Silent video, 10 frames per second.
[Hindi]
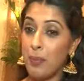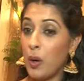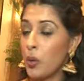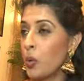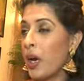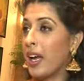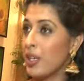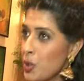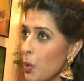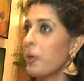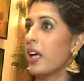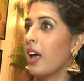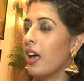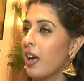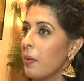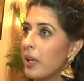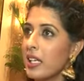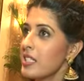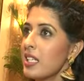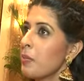बहू है जो भी है बट
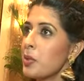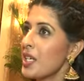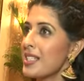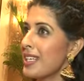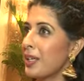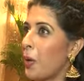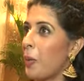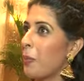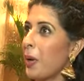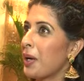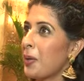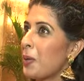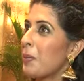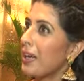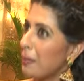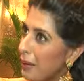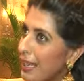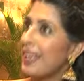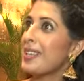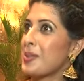किसी ने मुझे ऐसे टॉम बॉय के रोल में
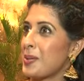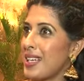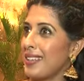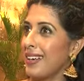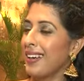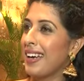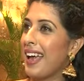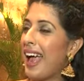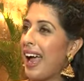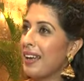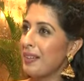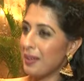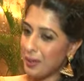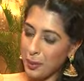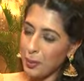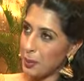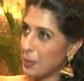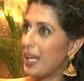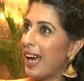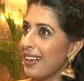कभी नहीं सोचा था एंड टू
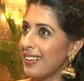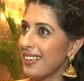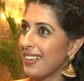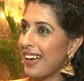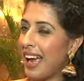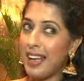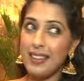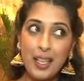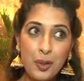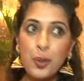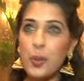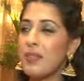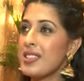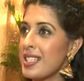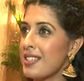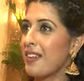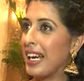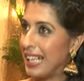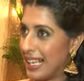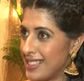डू दैट एंड देन टू डू इट विद सच अ
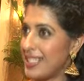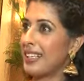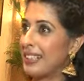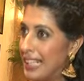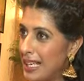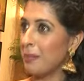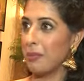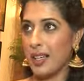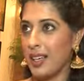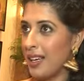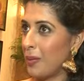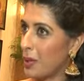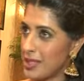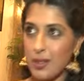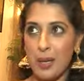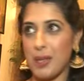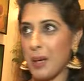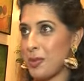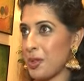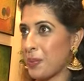फैंटास्टिक टीम वॉज अ ड्रीम
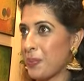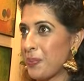कम ट्रू